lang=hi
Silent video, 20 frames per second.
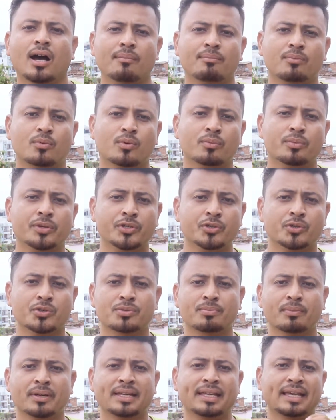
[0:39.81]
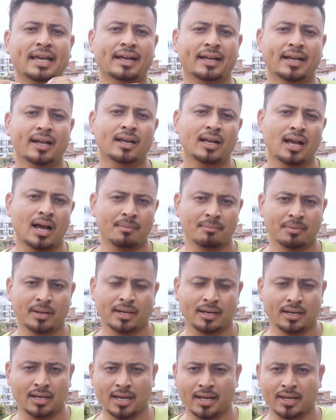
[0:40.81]
आपको वीडियोस में क्या क्या काम
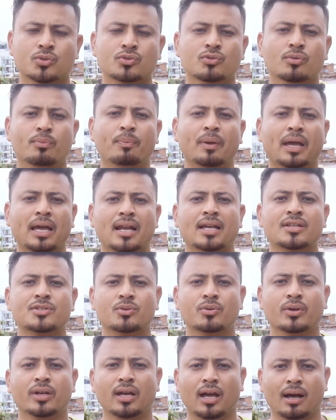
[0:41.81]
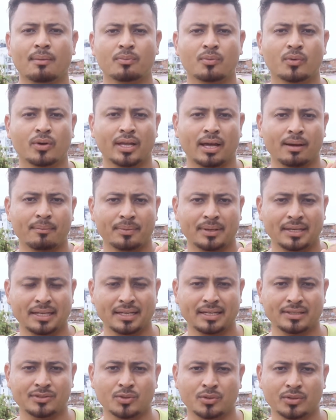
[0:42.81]
करना है दोस्तों पहला जो है आपको यहाँ
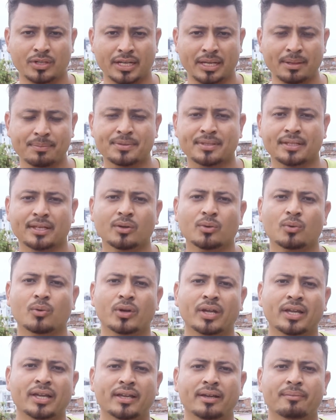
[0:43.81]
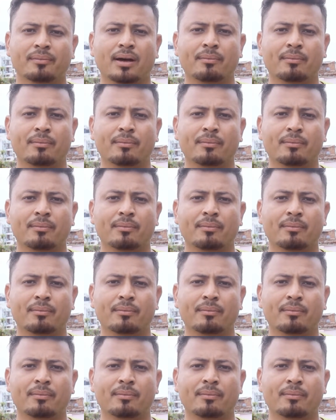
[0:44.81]
पे जो टिप्स है वो है